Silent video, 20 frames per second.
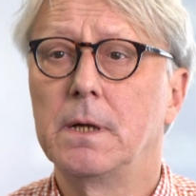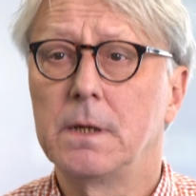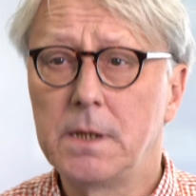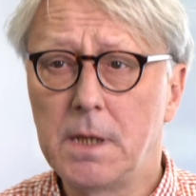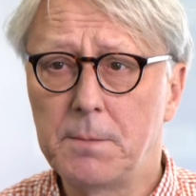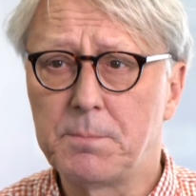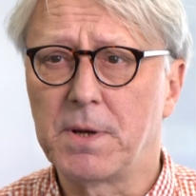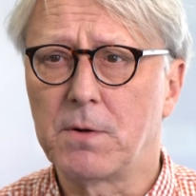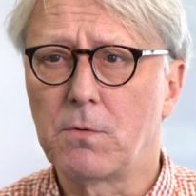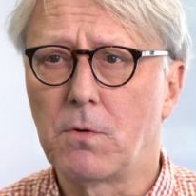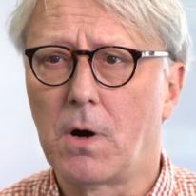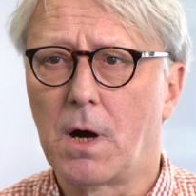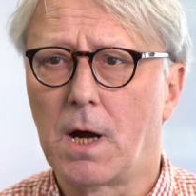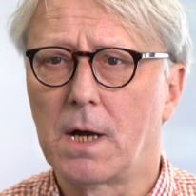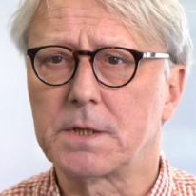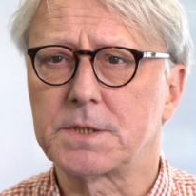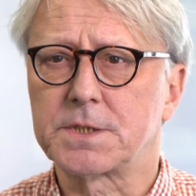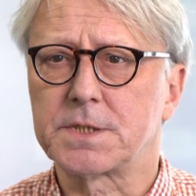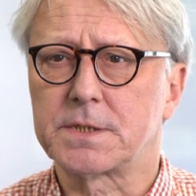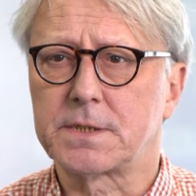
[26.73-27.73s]
nie było
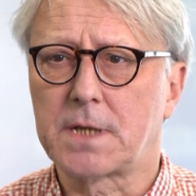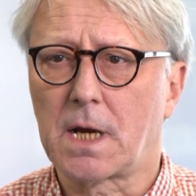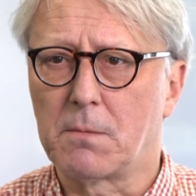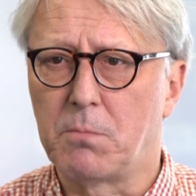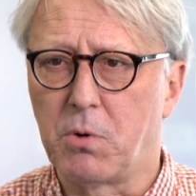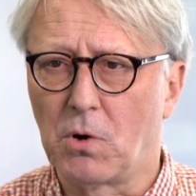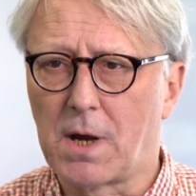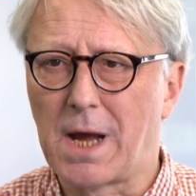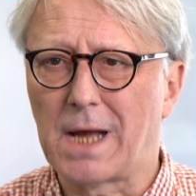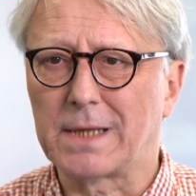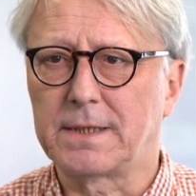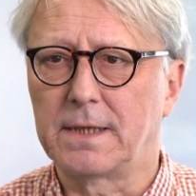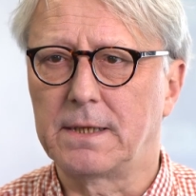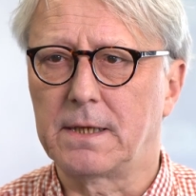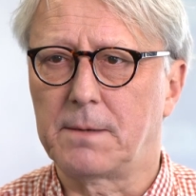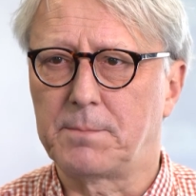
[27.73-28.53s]
aż tak bogatej